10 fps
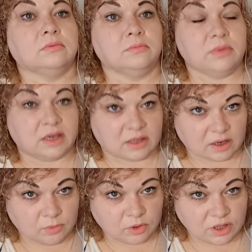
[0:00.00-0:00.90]

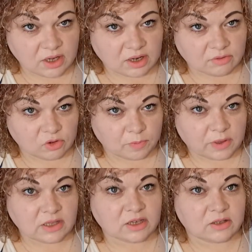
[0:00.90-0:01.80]
медработников, кто
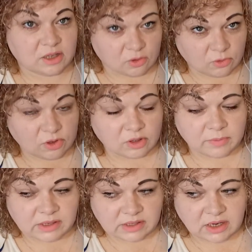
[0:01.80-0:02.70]
практикует
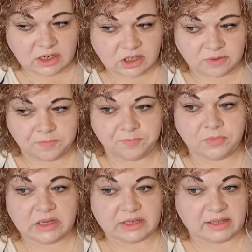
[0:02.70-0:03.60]
массаж,
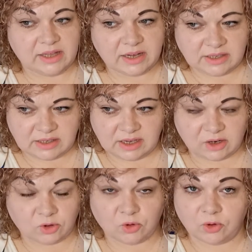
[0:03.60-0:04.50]
для
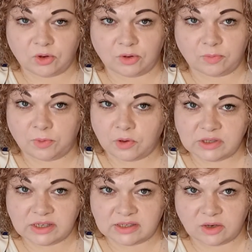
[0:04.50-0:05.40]
тех, кто
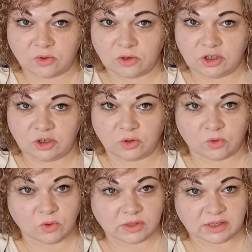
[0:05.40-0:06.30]
просто закончил
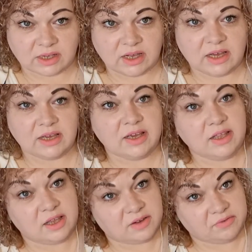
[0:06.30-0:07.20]
курсы и
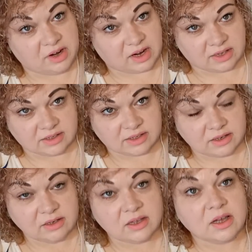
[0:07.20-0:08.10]
не
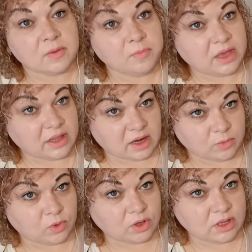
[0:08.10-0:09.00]
является
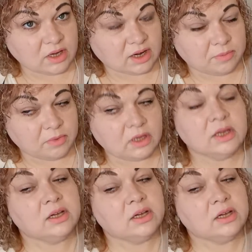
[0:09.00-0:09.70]
медработником.